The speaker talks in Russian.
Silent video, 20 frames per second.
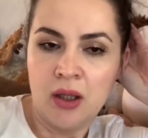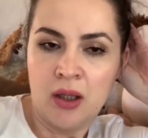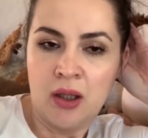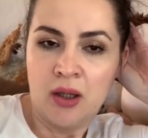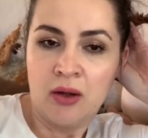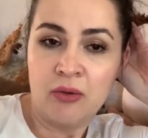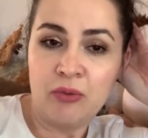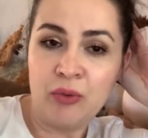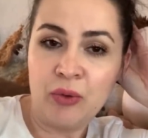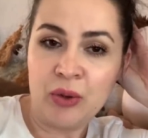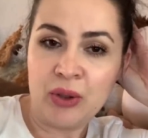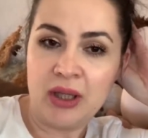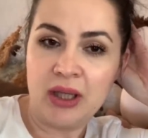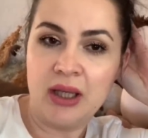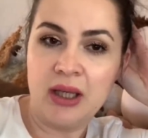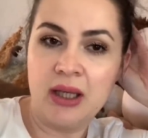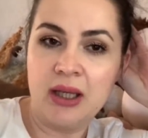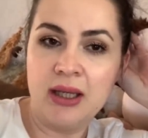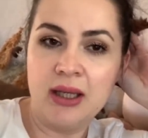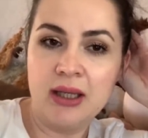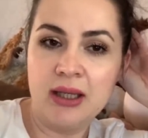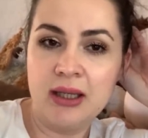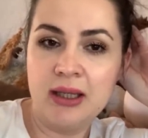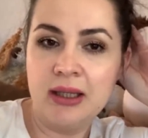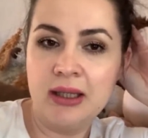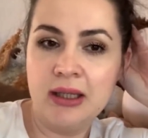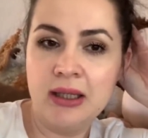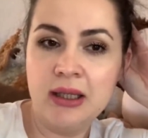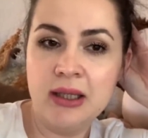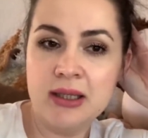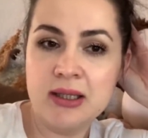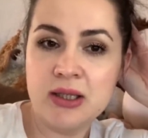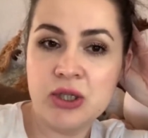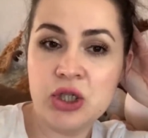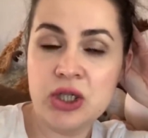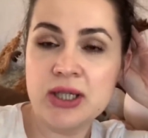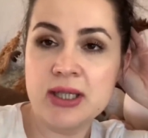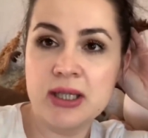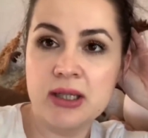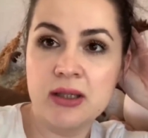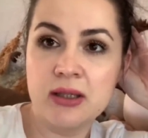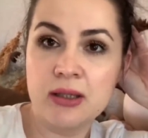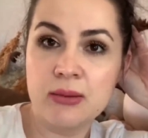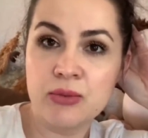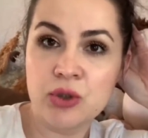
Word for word: Вот. И сейчас они там